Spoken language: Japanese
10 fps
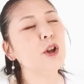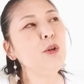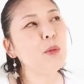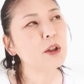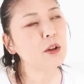
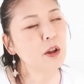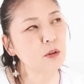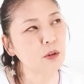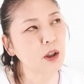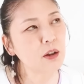今試
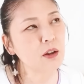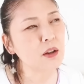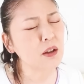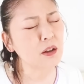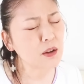練の中に
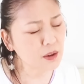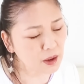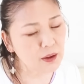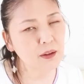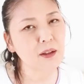いたり、
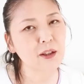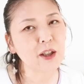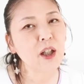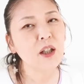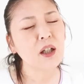辛かったり、